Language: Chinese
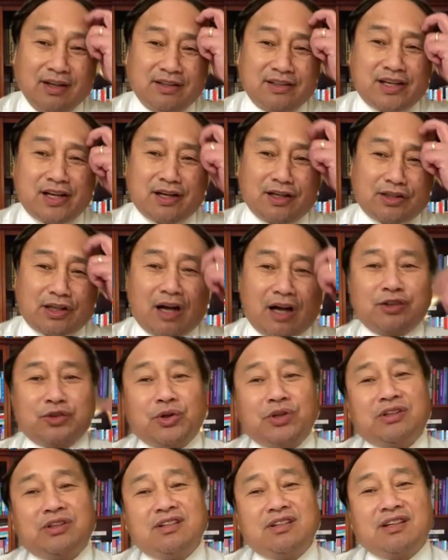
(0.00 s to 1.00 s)
这个当然
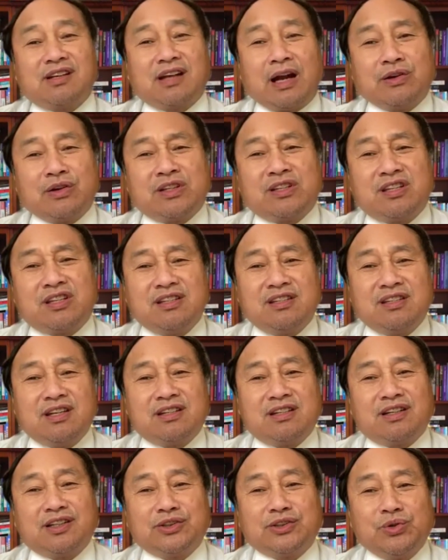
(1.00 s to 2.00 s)
对滴滴来说，七一
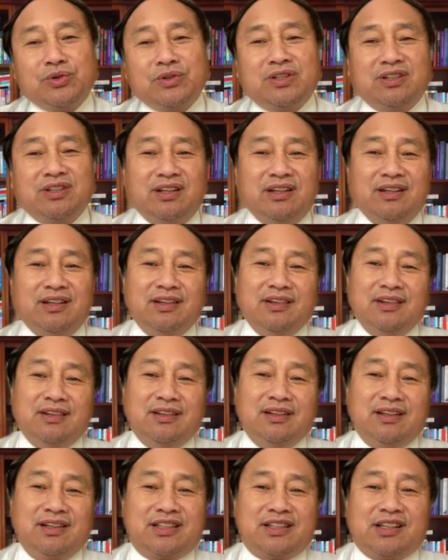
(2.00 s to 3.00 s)
这个东西
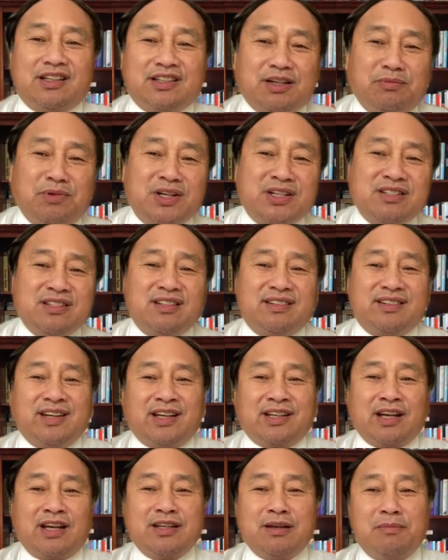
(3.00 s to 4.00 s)
是个什么日子
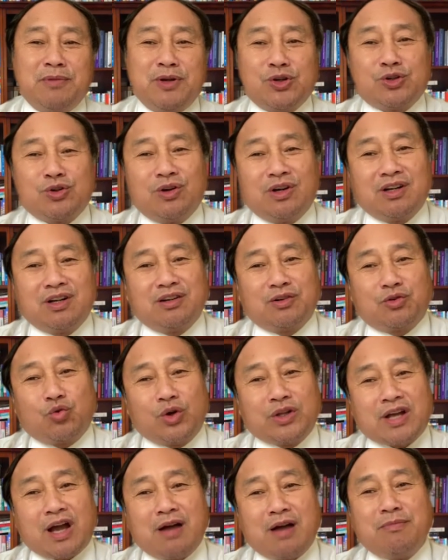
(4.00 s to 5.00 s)
呀？但也没有说
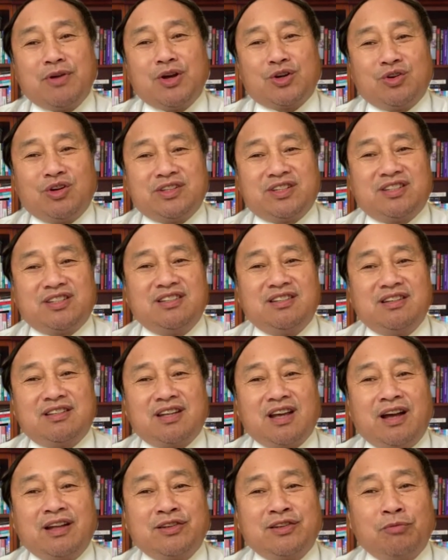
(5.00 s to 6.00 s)
国家也没有说七一
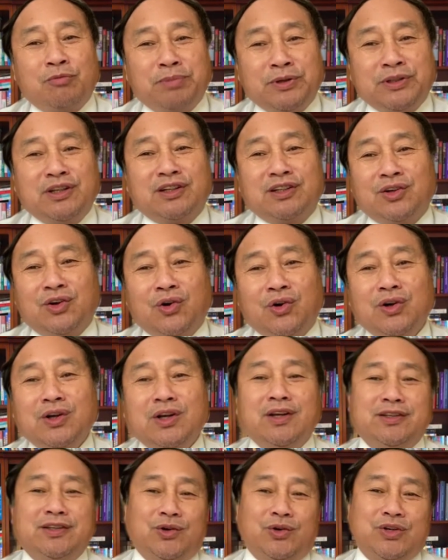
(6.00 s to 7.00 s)
前就不能够
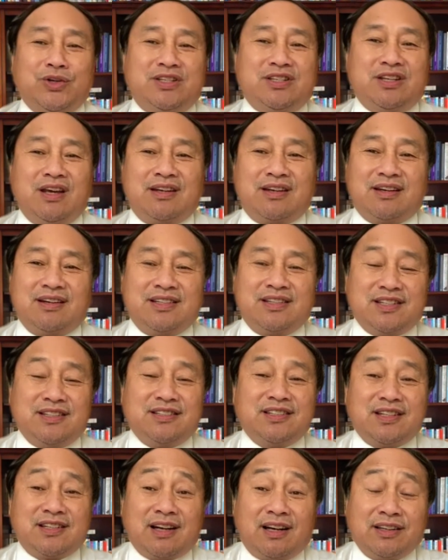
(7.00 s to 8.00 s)
有一些这个
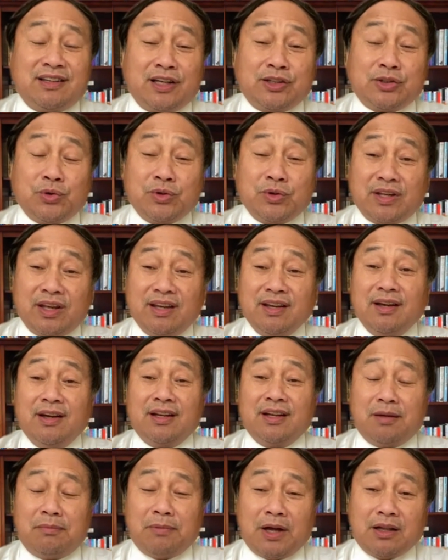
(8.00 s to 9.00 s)
经济上的一些东西。
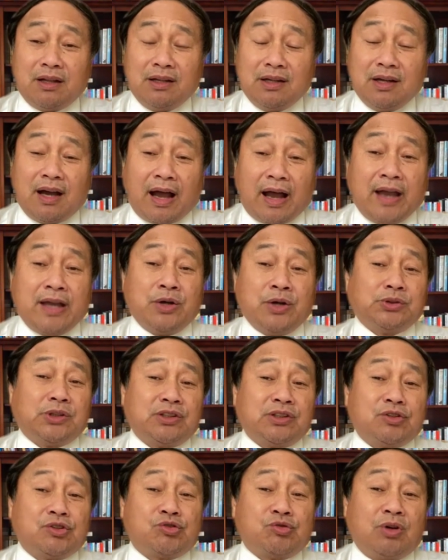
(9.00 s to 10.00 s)
那么还有的
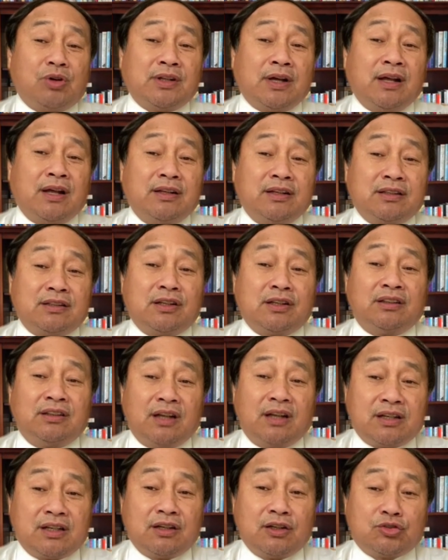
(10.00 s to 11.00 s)
就是说呢，等
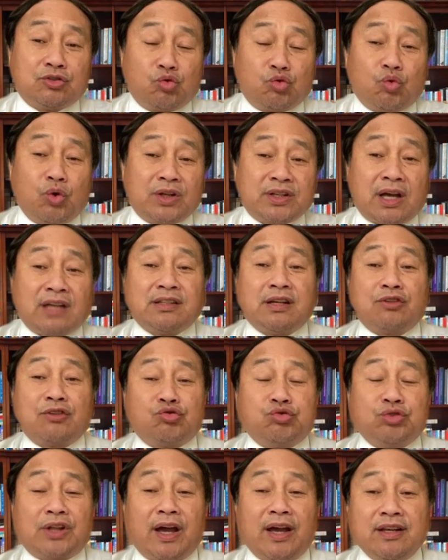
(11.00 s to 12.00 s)
的这个中国家现在
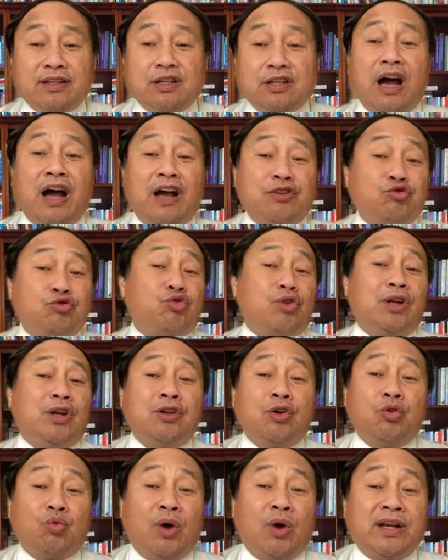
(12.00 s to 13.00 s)
出台一些安全
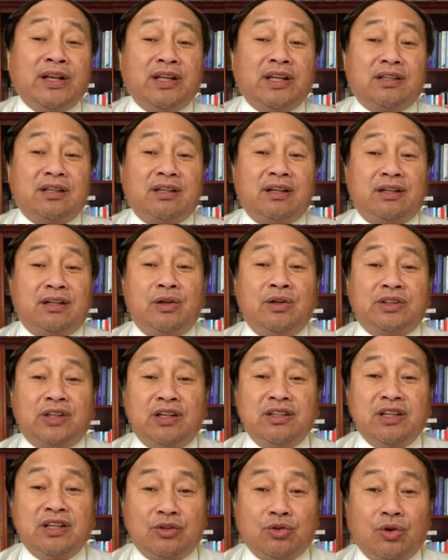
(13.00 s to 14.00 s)
的管理这个
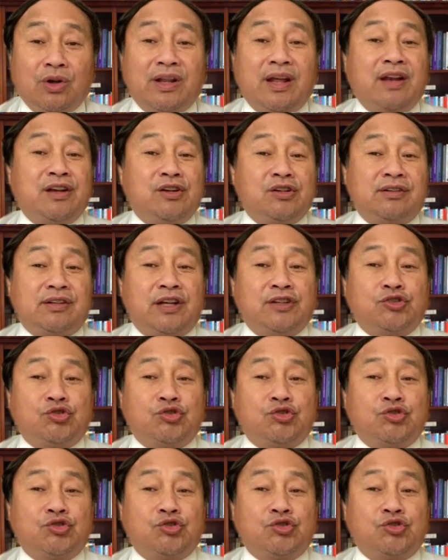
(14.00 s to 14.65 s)
等你做来再